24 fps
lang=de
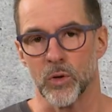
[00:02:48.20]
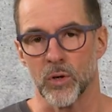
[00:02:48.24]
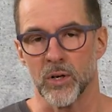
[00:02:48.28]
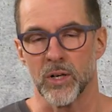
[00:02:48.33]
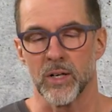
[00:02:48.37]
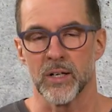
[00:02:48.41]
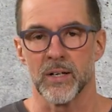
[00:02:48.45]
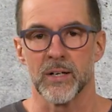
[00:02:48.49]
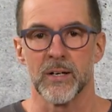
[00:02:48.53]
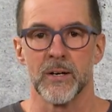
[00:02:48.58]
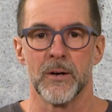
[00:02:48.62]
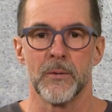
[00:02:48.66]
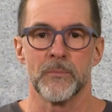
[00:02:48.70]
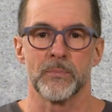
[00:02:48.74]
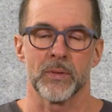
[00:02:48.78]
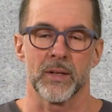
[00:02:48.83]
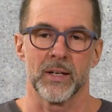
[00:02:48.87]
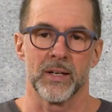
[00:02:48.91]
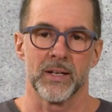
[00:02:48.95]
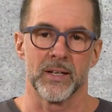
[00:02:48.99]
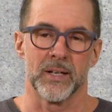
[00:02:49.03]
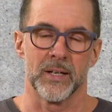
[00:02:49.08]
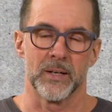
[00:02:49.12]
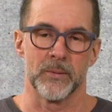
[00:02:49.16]
Dollar.
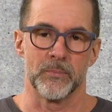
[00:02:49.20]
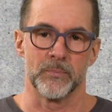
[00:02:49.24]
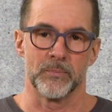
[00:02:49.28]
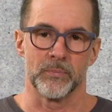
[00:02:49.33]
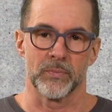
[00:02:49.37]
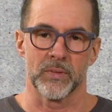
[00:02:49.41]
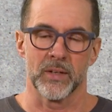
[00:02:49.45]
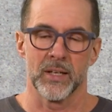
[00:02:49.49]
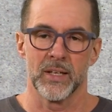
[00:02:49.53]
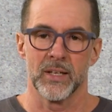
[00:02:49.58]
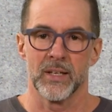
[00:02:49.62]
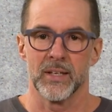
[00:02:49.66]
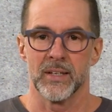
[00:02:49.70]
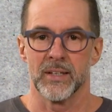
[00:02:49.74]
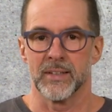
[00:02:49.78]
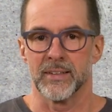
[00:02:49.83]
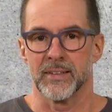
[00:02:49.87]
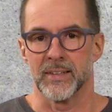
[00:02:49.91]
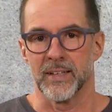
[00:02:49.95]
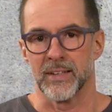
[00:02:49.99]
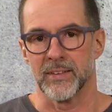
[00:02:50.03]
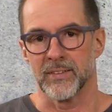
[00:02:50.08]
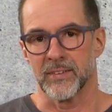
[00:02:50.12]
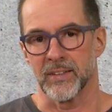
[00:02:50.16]
Ähm,
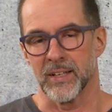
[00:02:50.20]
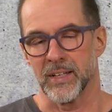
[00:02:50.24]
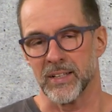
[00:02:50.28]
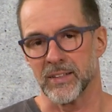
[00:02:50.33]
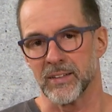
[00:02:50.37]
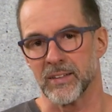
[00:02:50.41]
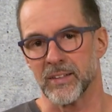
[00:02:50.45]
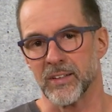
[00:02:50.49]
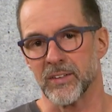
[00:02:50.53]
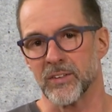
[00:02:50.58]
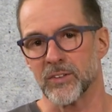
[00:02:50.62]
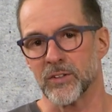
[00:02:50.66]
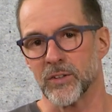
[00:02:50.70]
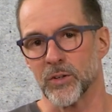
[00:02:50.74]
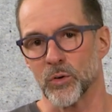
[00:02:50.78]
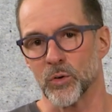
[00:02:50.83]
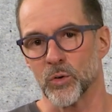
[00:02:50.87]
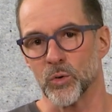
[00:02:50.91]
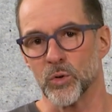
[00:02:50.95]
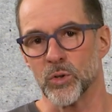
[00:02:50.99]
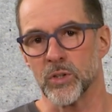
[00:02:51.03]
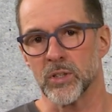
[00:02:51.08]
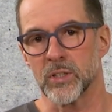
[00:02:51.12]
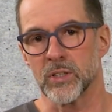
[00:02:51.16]
das hat das
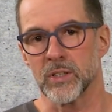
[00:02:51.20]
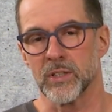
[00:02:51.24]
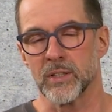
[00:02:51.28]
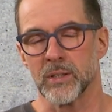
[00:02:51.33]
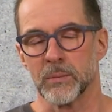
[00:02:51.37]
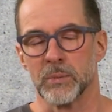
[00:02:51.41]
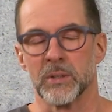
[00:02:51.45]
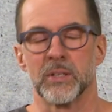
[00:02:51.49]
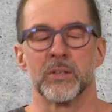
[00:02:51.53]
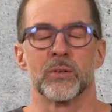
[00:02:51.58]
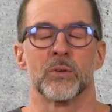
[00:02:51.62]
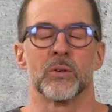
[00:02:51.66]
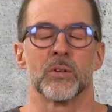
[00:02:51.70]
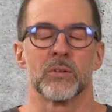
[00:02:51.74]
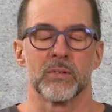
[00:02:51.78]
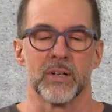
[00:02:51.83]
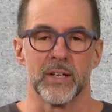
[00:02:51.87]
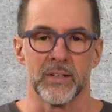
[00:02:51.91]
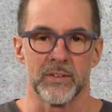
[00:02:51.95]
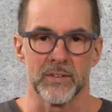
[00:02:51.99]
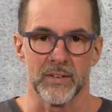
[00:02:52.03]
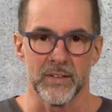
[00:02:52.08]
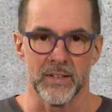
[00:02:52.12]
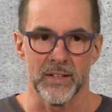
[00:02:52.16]
Gerücht,
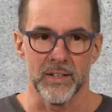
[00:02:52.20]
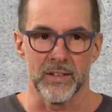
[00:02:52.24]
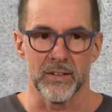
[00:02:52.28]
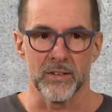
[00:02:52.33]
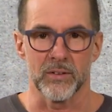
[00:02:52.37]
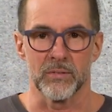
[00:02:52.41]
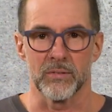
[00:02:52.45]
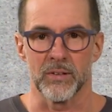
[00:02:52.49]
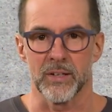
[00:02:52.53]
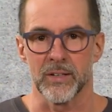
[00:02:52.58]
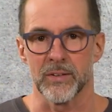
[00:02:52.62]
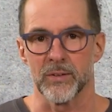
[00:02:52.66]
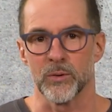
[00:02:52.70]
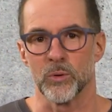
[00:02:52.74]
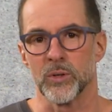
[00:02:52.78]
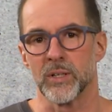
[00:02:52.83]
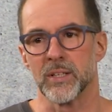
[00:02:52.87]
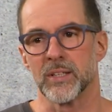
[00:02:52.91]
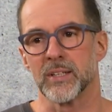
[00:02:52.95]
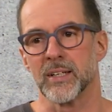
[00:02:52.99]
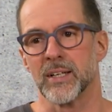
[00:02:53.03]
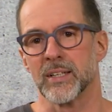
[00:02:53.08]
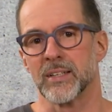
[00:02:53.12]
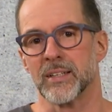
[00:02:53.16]
beziehungsweise nee, das war so,
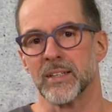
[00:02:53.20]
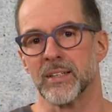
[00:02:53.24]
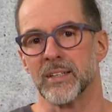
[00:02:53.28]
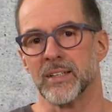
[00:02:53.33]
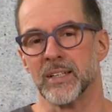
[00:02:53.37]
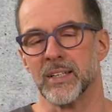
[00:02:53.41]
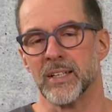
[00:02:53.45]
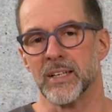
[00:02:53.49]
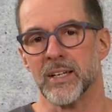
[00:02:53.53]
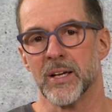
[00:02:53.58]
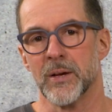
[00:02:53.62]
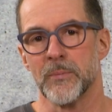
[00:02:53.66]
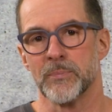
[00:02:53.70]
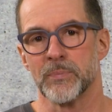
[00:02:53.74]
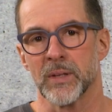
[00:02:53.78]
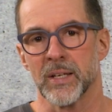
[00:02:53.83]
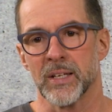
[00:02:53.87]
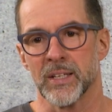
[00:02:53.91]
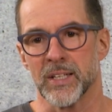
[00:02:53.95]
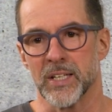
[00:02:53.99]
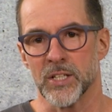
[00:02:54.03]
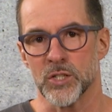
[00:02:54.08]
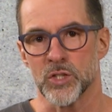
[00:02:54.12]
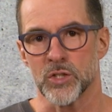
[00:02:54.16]
ich hatte die
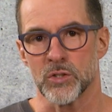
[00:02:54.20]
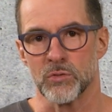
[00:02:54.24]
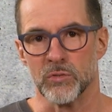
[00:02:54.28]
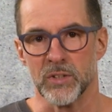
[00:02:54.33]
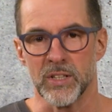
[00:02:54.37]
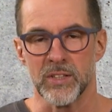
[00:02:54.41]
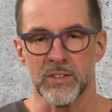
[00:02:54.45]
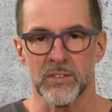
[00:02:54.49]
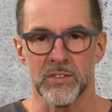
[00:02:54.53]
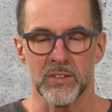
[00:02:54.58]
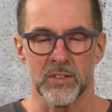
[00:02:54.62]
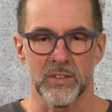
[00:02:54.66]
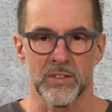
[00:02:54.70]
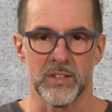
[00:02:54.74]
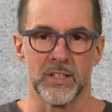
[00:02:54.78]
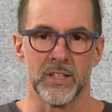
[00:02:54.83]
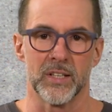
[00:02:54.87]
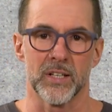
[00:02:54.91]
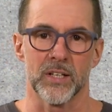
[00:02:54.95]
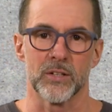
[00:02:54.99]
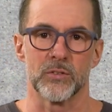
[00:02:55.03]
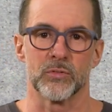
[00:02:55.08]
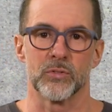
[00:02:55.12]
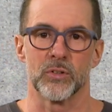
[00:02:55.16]

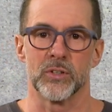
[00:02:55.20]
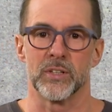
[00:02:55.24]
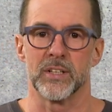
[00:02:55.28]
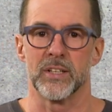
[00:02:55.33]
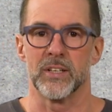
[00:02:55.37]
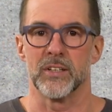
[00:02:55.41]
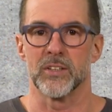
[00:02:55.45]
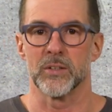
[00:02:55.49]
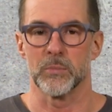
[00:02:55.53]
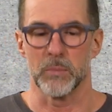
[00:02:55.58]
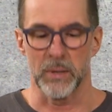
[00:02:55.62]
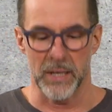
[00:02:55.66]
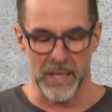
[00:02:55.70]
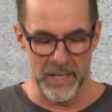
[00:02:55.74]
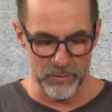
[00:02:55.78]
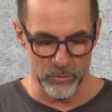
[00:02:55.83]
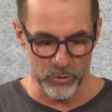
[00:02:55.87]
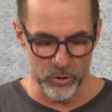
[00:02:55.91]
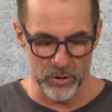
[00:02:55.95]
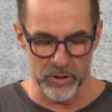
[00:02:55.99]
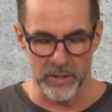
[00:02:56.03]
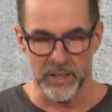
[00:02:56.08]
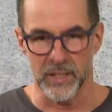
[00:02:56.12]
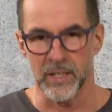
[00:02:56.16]
Geschwistertiere von diesem
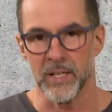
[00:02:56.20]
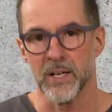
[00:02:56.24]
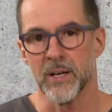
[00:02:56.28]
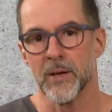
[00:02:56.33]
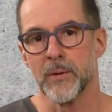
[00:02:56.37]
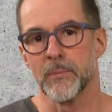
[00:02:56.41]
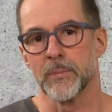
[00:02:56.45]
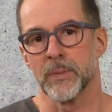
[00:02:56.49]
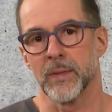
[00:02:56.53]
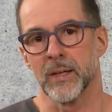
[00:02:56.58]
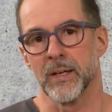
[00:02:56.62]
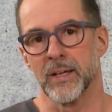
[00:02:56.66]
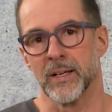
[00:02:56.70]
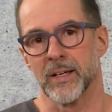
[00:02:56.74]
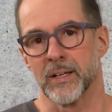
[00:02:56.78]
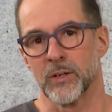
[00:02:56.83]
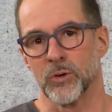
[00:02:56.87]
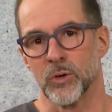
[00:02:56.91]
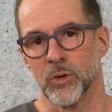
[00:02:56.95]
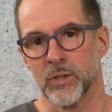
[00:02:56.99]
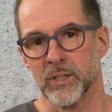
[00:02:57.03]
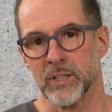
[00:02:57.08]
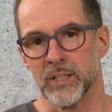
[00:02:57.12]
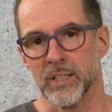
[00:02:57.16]
Ivory, äh,
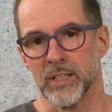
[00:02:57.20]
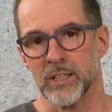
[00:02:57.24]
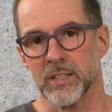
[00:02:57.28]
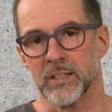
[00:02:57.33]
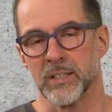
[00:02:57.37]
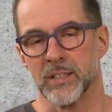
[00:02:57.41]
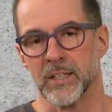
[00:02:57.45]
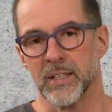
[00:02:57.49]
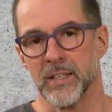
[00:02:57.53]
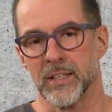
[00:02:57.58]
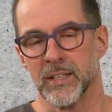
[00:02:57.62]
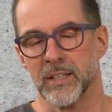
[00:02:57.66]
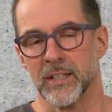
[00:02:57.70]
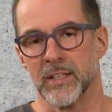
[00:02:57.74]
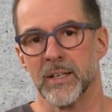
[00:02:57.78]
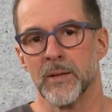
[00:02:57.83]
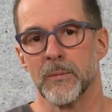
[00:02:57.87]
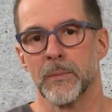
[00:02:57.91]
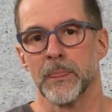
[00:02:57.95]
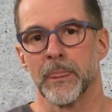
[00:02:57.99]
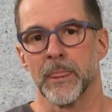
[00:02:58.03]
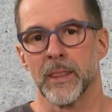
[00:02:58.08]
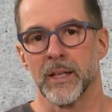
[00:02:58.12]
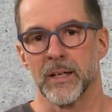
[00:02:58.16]
konnte ich in
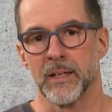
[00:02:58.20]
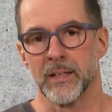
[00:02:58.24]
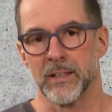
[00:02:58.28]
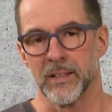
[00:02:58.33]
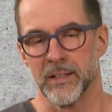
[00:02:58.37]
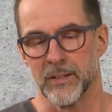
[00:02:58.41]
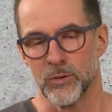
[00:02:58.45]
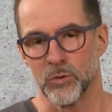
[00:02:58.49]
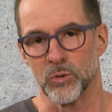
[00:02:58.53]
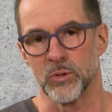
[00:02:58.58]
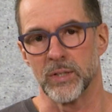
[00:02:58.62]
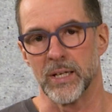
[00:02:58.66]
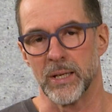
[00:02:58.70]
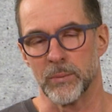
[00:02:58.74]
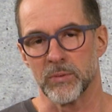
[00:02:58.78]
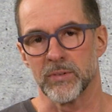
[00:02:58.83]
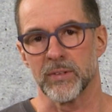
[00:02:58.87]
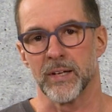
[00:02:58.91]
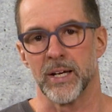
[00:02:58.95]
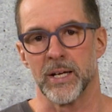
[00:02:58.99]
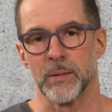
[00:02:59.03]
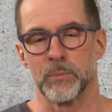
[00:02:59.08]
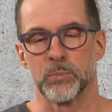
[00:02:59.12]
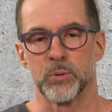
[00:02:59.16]
äh, zu dem
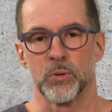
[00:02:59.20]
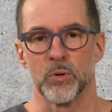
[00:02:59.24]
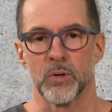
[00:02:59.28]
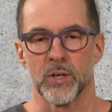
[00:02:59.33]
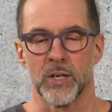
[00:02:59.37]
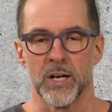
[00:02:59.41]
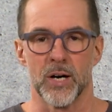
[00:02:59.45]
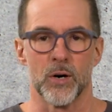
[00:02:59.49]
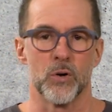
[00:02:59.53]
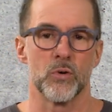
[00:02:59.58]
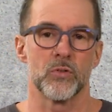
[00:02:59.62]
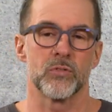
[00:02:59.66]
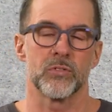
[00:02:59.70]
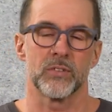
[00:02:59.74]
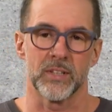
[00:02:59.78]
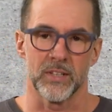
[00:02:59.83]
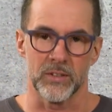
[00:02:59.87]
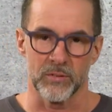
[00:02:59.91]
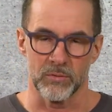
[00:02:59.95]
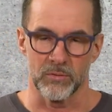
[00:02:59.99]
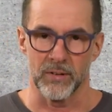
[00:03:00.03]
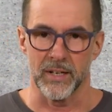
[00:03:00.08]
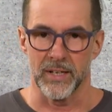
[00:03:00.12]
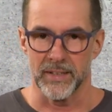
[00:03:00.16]
Zeitpunkt kaufen.
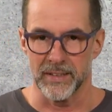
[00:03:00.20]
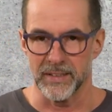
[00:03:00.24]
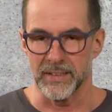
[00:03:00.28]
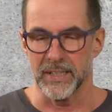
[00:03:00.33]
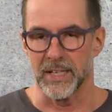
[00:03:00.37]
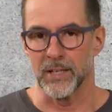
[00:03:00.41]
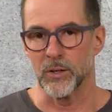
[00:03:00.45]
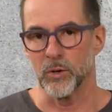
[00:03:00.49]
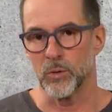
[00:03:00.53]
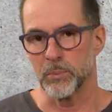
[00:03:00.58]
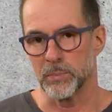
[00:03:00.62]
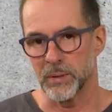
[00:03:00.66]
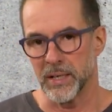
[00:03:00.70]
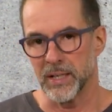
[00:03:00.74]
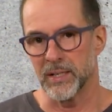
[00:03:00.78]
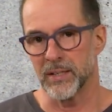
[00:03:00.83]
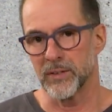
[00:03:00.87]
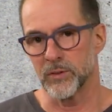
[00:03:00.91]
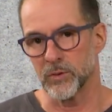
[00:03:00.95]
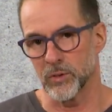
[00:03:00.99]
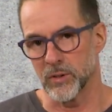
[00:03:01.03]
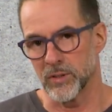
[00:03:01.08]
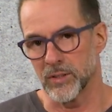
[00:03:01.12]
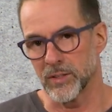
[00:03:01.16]
Das waren Yellow
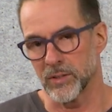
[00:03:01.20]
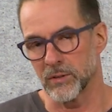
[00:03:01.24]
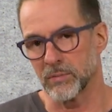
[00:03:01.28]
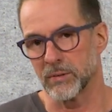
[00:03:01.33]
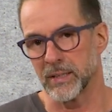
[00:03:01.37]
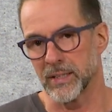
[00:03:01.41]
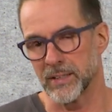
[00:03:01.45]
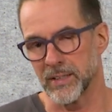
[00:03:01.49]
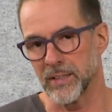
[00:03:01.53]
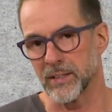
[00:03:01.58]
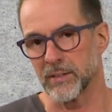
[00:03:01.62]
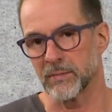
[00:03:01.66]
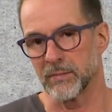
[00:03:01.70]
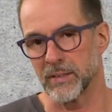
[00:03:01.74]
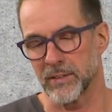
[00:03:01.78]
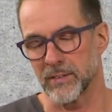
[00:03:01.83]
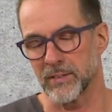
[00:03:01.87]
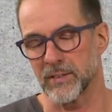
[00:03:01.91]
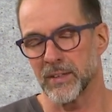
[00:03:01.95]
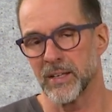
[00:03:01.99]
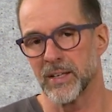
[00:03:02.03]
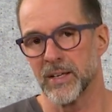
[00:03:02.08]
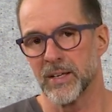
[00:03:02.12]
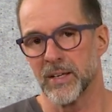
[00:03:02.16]
Bellies oder das war das,
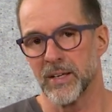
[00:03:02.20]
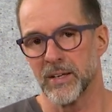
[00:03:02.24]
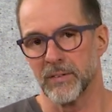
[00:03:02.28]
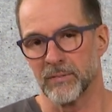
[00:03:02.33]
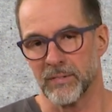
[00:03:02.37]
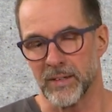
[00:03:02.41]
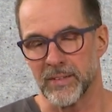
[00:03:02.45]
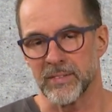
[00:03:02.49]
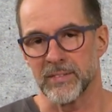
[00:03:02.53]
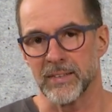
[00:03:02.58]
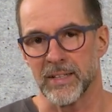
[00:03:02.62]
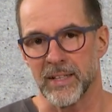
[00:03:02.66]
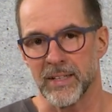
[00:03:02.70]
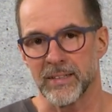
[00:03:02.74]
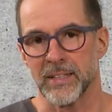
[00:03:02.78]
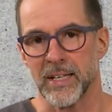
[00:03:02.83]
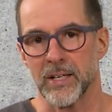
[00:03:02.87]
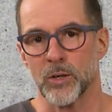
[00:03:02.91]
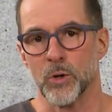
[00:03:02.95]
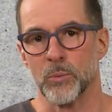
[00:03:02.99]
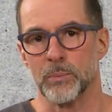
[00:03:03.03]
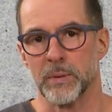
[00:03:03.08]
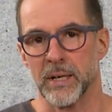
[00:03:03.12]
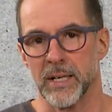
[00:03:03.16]
was, was nach
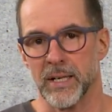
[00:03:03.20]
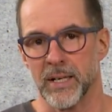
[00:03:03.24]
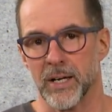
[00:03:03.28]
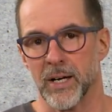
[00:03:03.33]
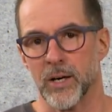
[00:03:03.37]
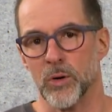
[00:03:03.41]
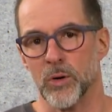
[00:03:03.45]
Yellow Belly